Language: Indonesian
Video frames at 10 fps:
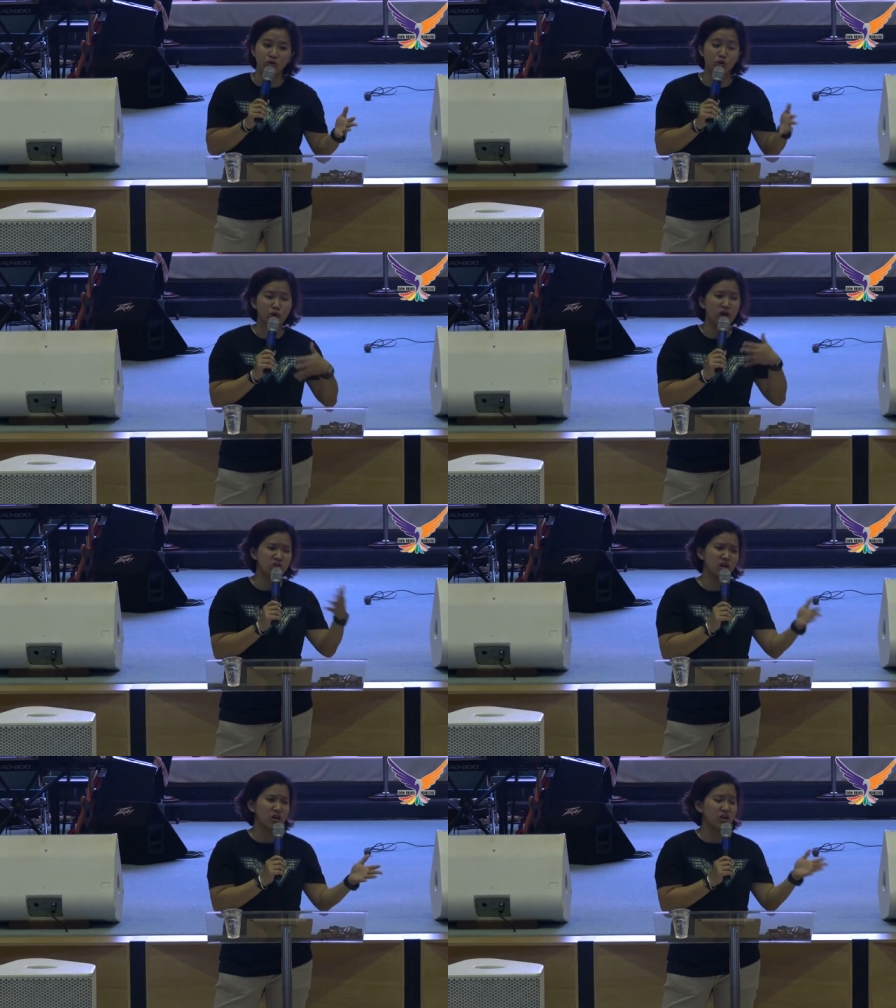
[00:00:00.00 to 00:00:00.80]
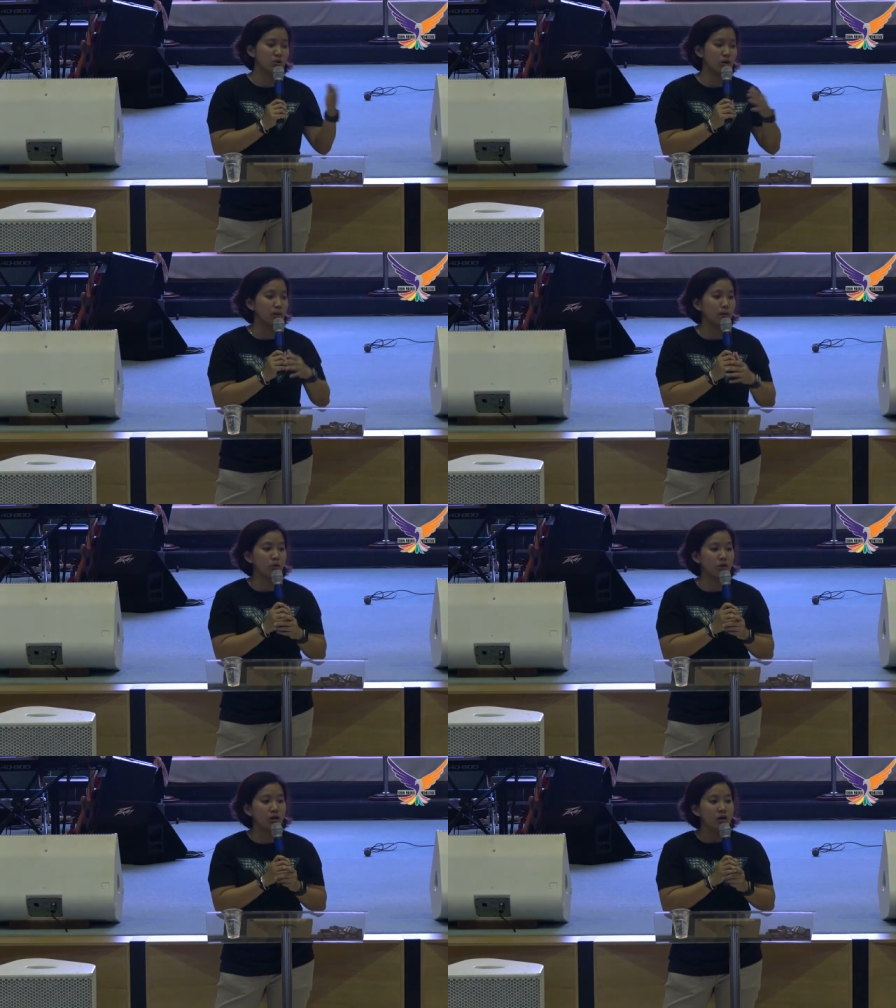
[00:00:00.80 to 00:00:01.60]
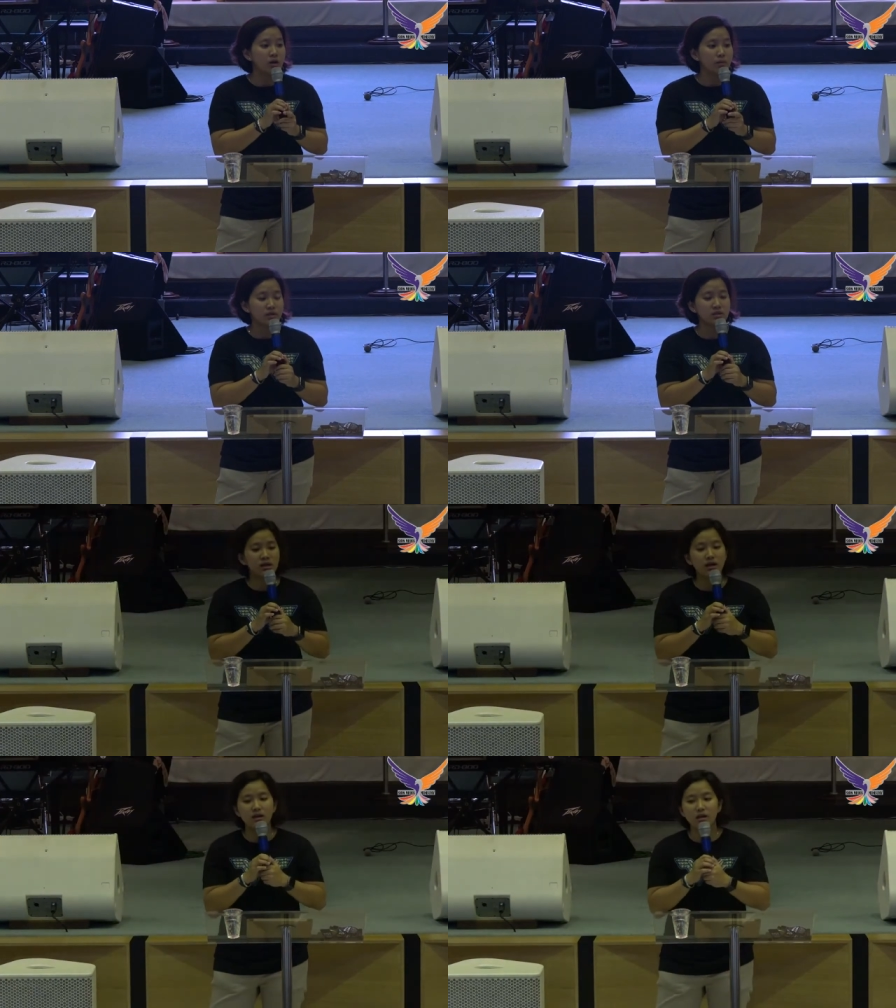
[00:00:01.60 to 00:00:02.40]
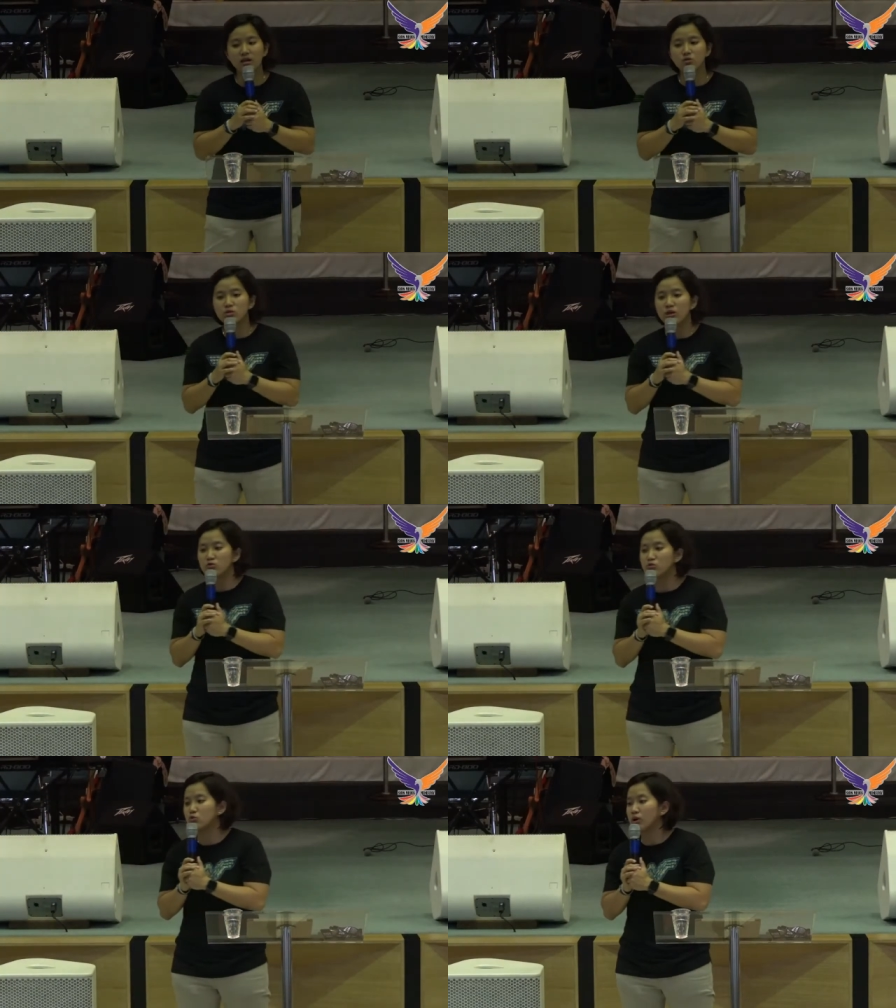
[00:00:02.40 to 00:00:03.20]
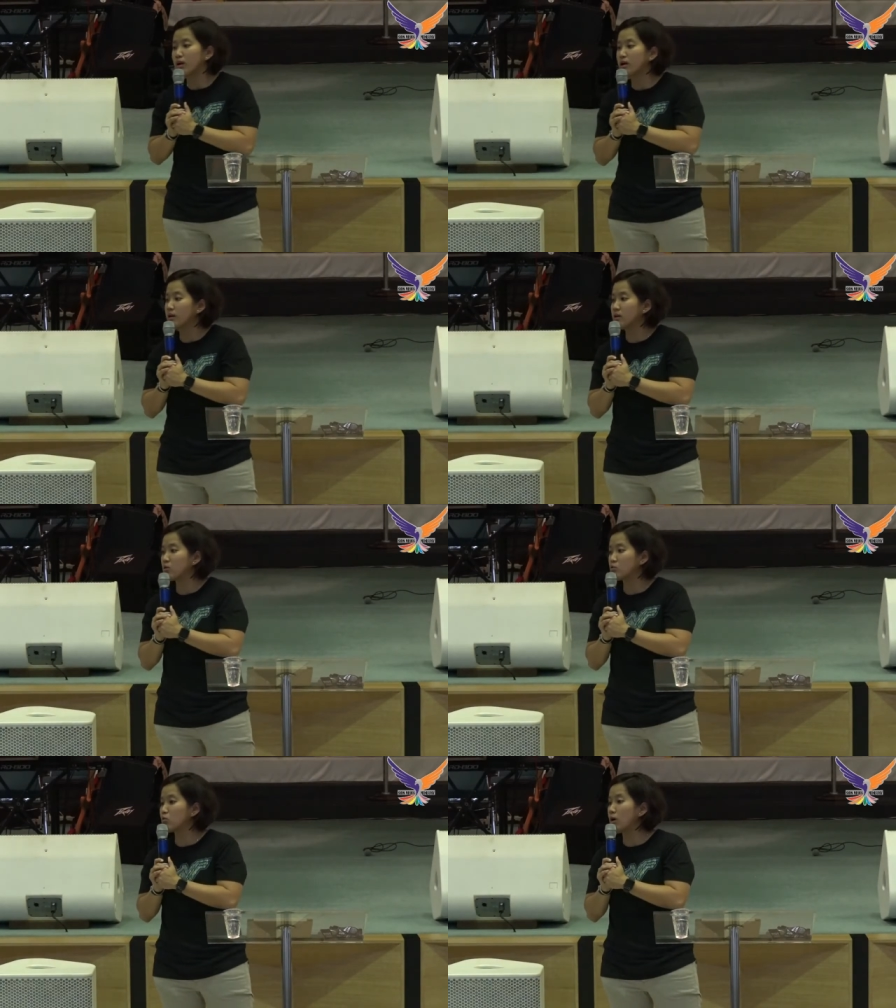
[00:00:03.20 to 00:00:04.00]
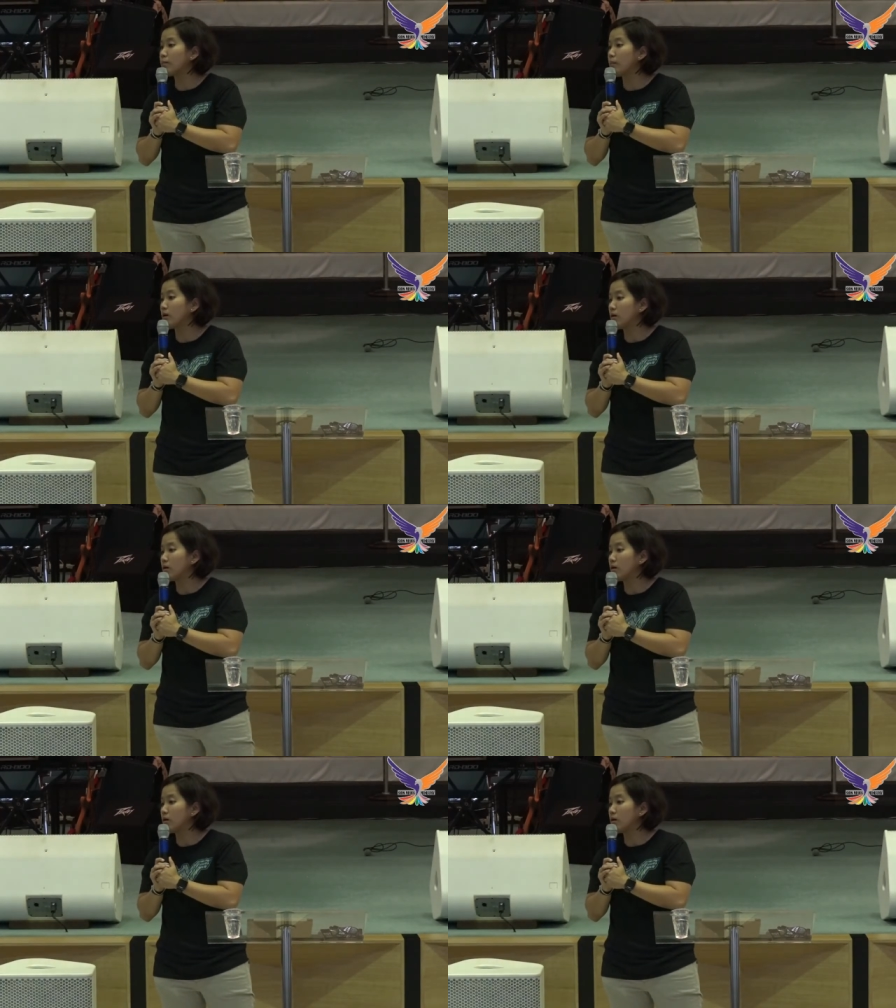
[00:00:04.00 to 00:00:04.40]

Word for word: ikut acara, ikut apapun, pastikan kalian tuh tahu tujuan kalian ikut tuh apa.